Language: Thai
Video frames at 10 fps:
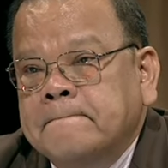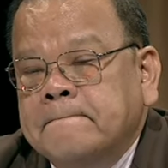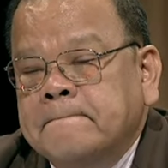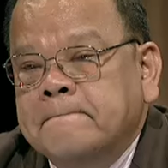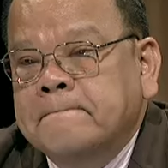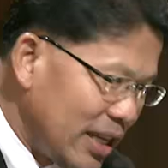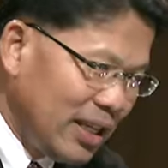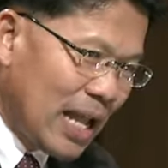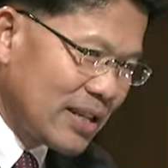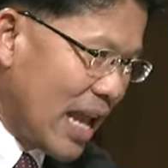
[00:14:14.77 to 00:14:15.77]
ถ้าตาสี
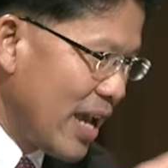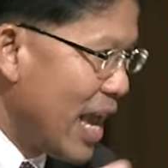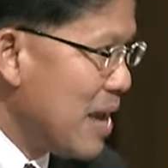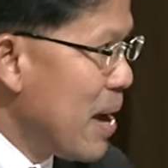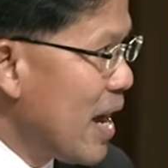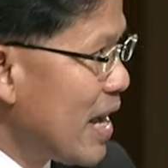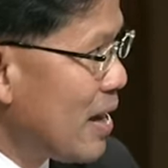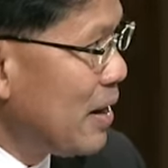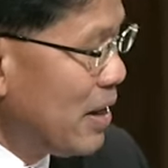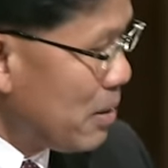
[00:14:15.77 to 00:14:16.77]
ตาสายาย มา ยา
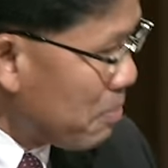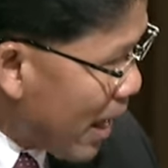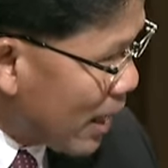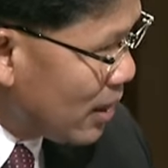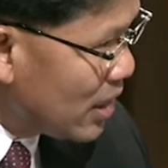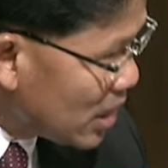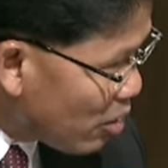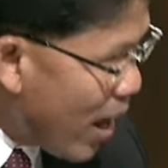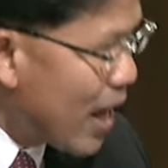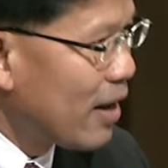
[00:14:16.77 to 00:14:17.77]
ย แมนหรือ
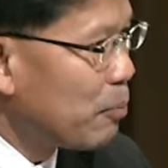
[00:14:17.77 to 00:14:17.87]
ว่า